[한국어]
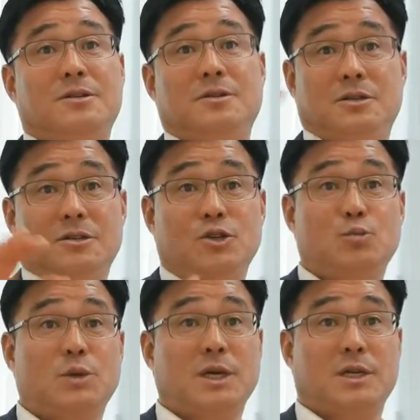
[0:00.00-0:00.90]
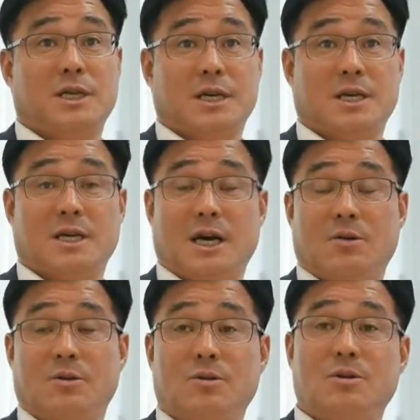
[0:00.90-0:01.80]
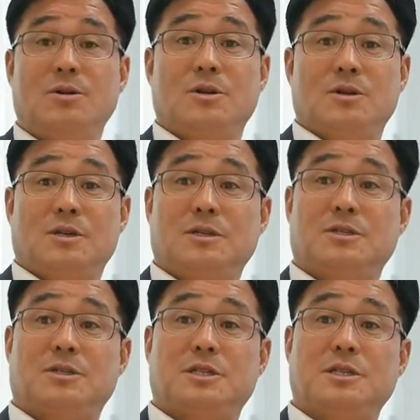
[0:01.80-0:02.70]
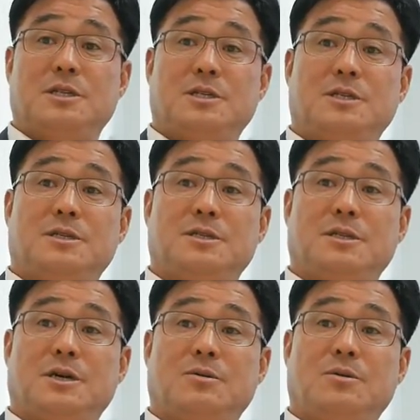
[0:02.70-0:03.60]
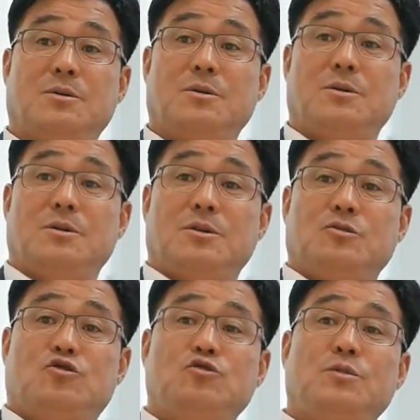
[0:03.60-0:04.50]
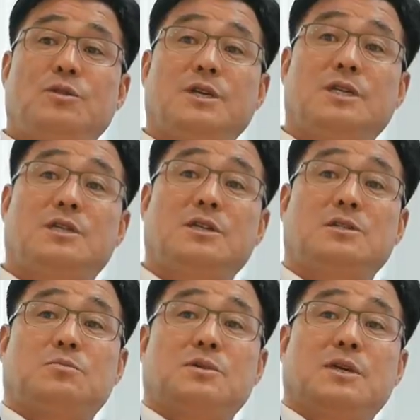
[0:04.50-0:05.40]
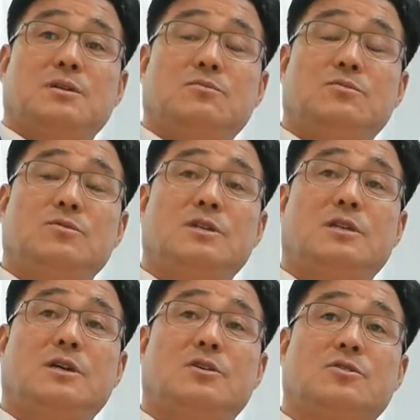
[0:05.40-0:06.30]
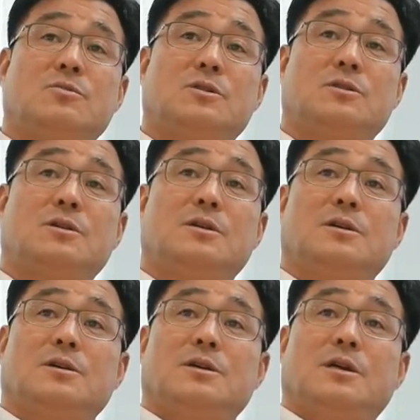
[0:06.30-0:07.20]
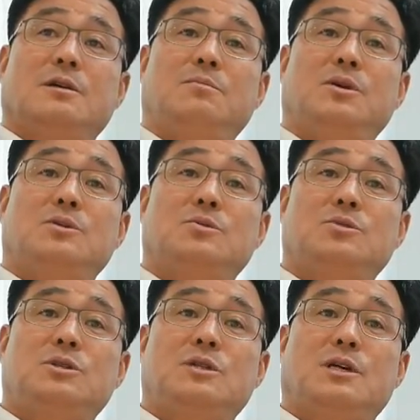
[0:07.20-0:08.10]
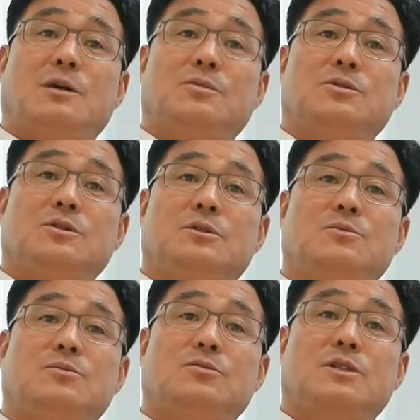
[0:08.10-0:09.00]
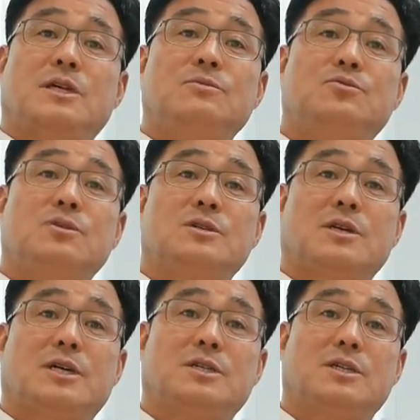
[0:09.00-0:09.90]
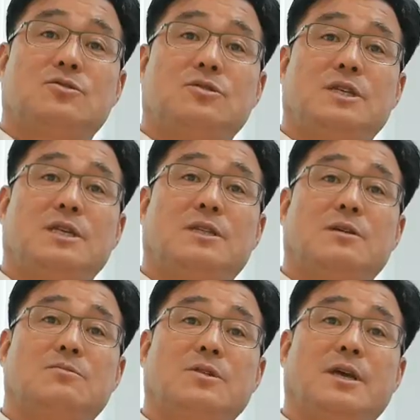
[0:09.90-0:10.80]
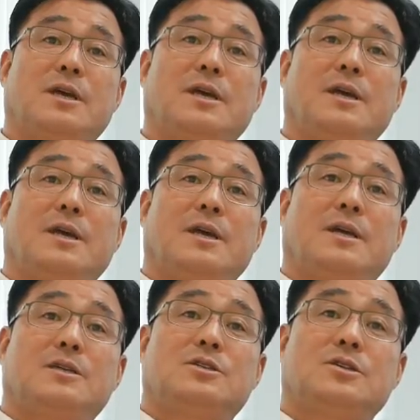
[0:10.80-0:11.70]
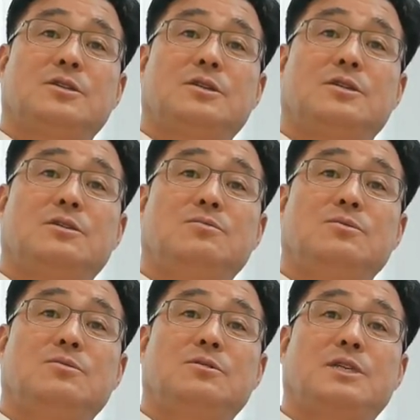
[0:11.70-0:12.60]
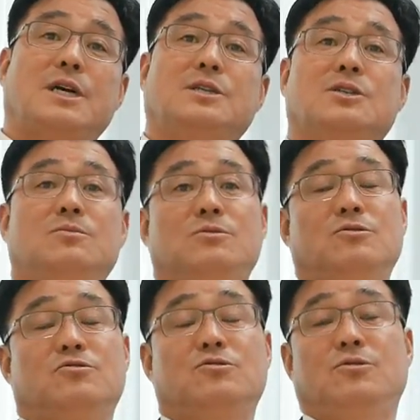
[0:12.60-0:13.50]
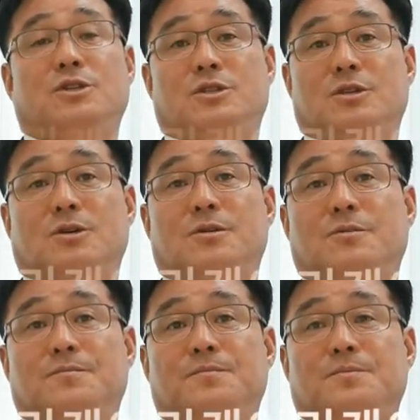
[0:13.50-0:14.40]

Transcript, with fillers: 그래서 이걸 쉽게 이렇게 가고 예를 들어서 징크하고 주변에 DSP나 이런 부분이 있다 그러면 MPS OC를 가면서 그 부분을 다 흡수해서 가져갈 수 있기 때문에 저희들이 그런 부분을 장점으로 두고 있죠.